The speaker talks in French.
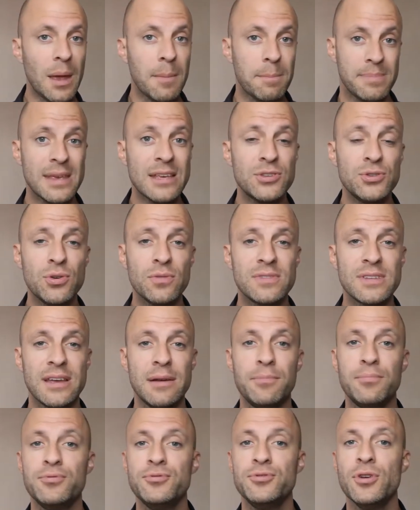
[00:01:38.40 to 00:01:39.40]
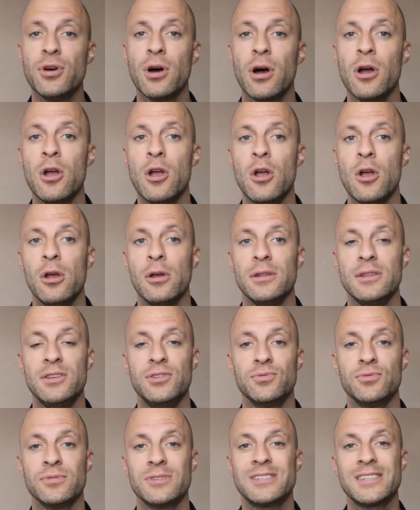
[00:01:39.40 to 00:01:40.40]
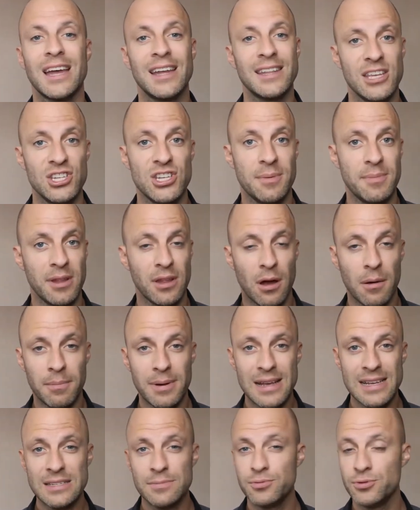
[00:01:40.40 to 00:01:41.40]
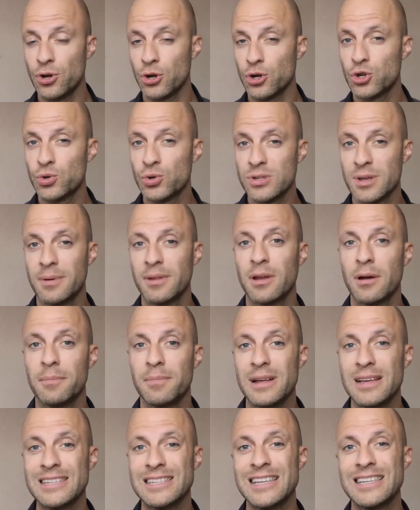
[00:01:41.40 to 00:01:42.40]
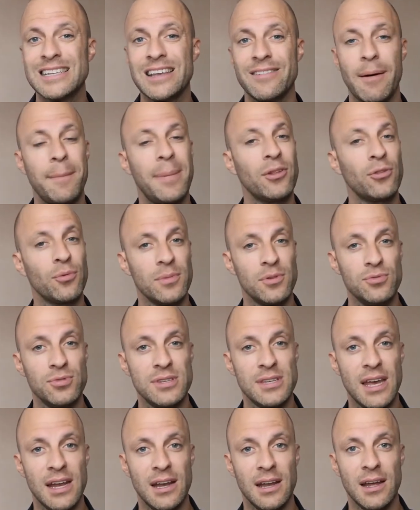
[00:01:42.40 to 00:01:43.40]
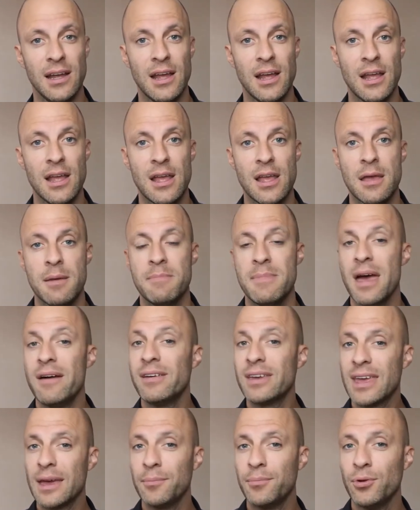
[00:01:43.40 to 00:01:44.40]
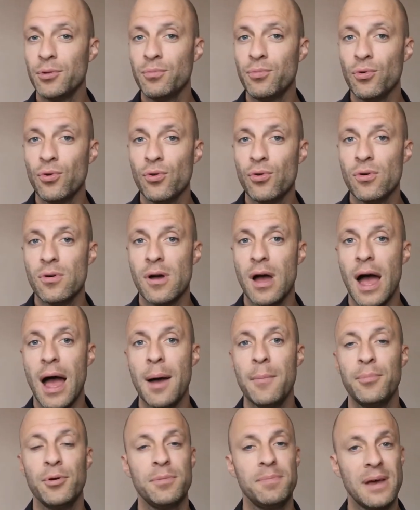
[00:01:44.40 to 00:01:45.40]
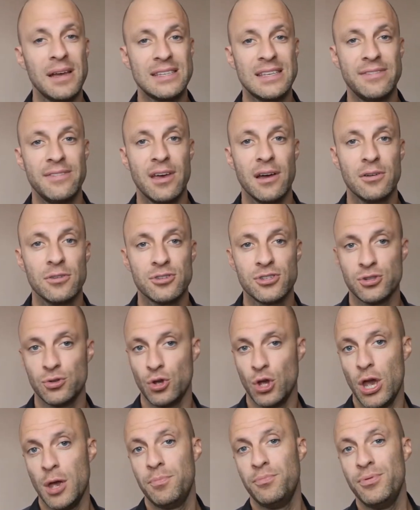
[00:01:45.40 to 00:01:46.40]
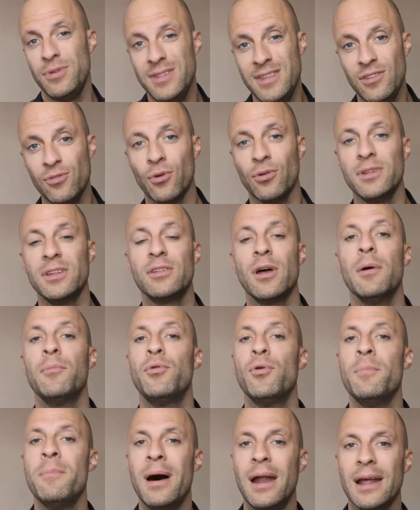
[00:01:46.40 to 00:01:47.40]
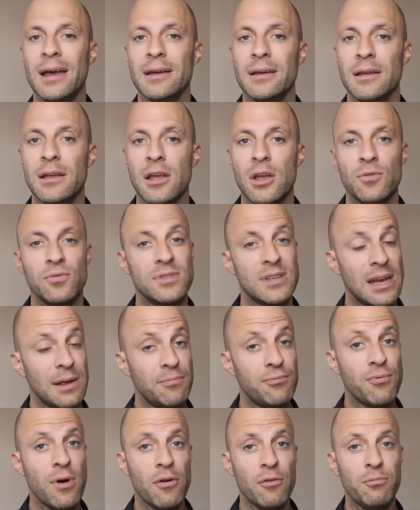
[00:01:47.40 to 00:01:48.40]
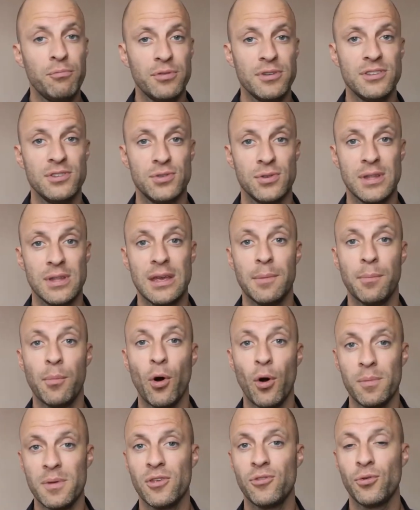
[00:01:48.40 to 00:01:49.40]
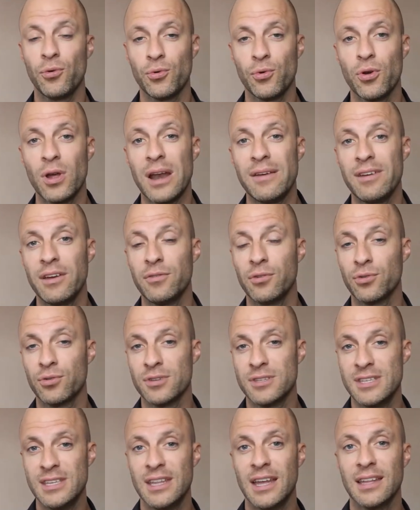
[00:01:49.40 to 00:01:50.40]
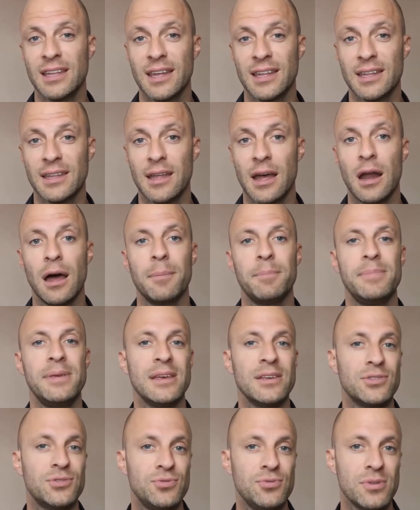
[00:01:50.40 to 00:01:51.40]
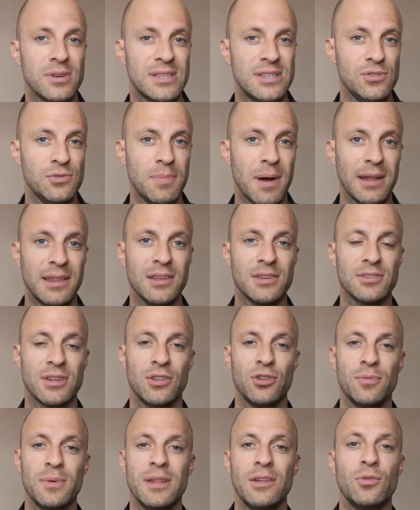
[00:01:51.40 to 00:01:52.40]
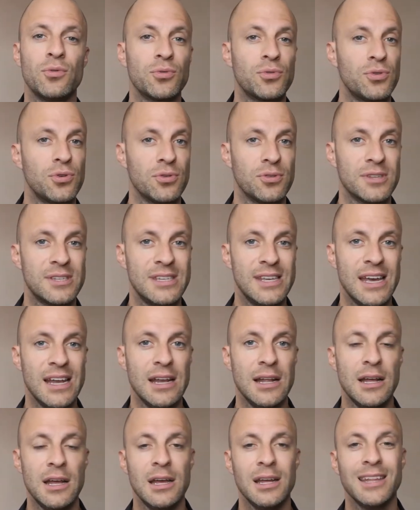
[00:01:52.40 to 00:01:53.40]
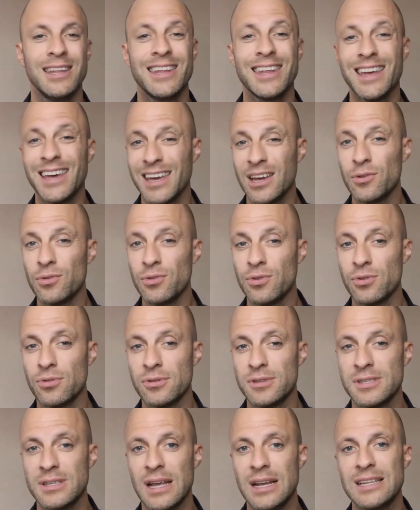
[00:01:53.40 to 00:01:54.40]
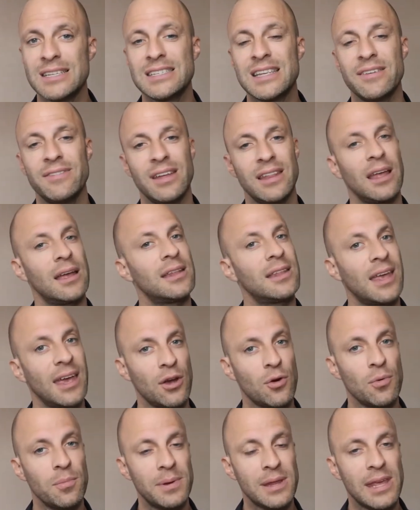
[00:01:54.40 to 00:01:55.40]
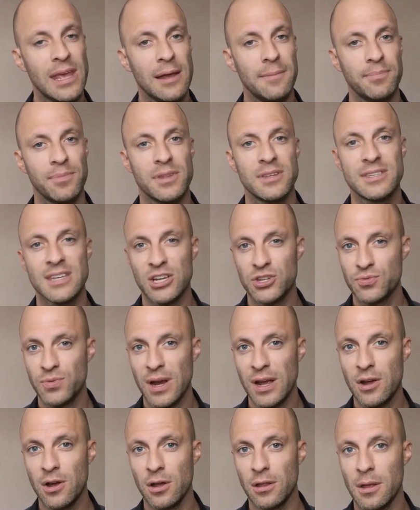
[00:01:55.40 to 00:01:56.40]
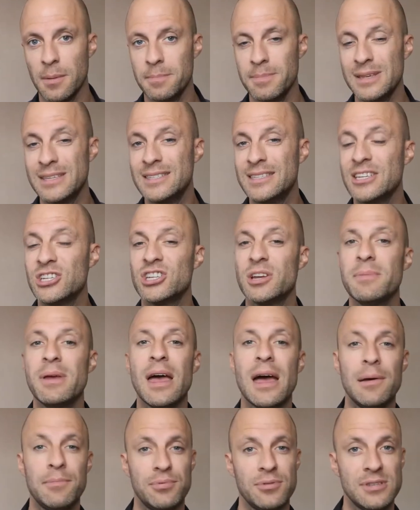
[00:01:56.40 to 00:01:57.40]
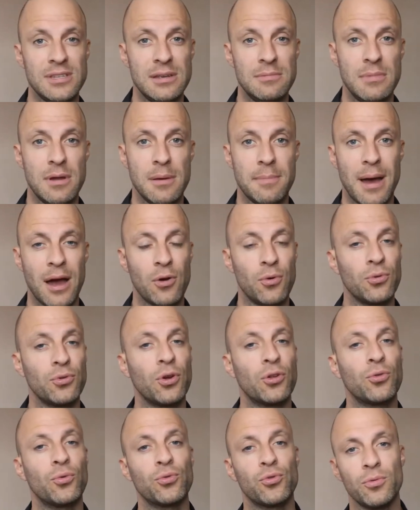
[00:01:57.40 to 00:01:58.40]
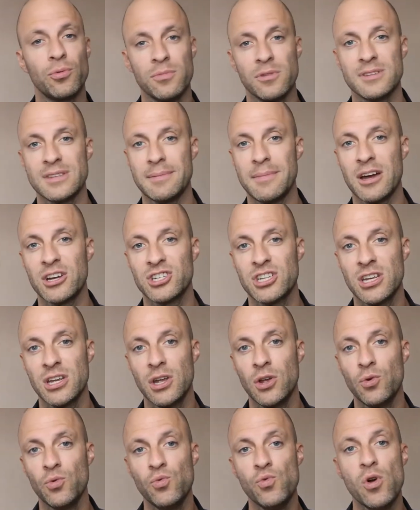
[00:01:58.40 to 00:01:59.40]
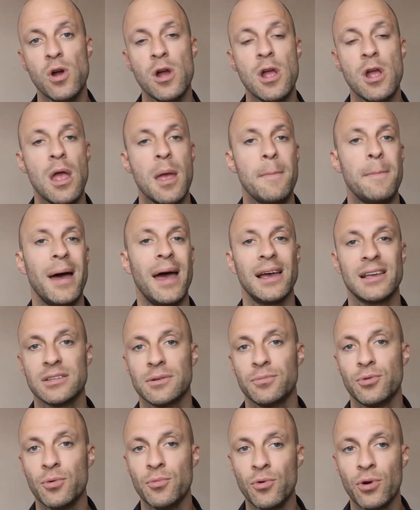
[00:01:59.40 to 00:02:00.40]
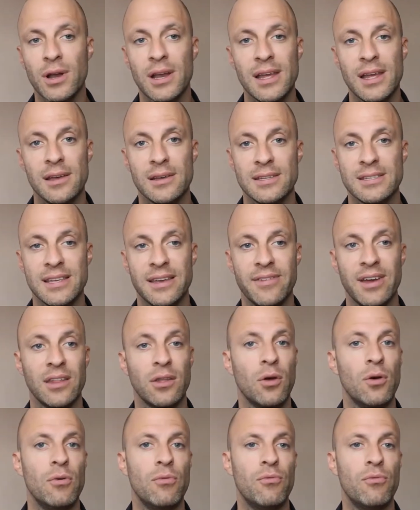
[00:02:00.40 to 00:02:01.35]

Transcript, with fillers: Bien sûr, vous avez plusieurs disons, stratégie à mettre en place, plusieurs choses à mettre en place, ça ne va pas tomber du ciel. Mais avec un peu de boulot, un peu de persévérance, et puis disons en étant un peu malin, vous allez pouvoir vous positionner premier sur Google avec votre site internet. Alors bien sûr, si vous partez dans un domaine concurrentiel, très concurrentiel, ça va être très compliqué. Ça, je vous l'accorde. Mais ce n'est jamais impossible. Par contre, quand on tombe dans un marché où, par exemple, le mot-clé, ça va être